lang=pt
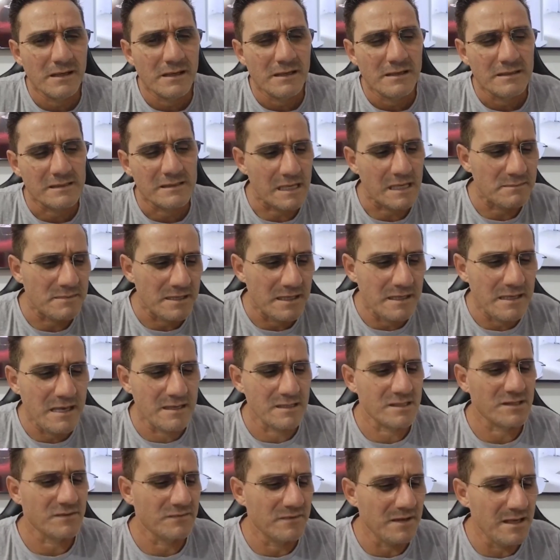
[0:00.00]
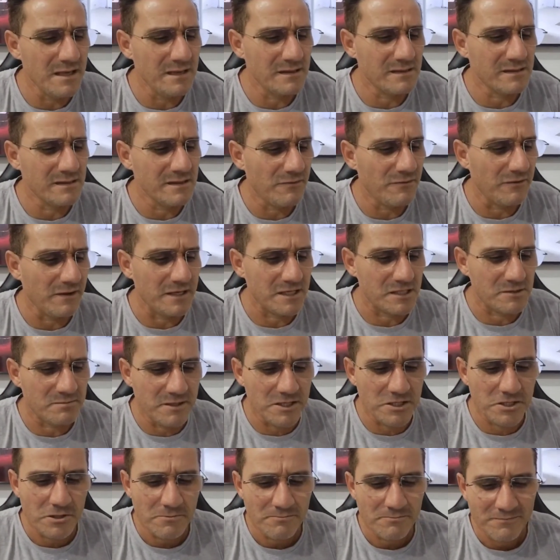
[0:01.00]
Sabe? E às vezes,
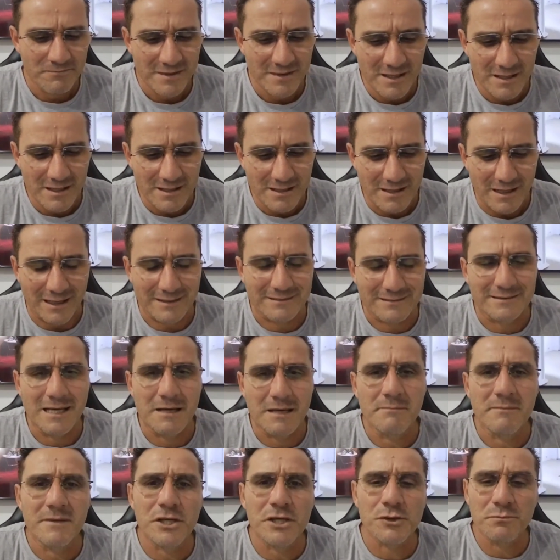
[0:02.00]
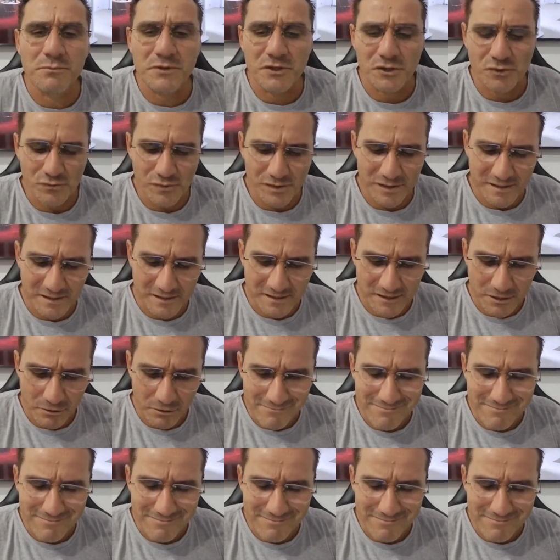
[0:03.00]
infelizmente, até mesmo pessoas que estão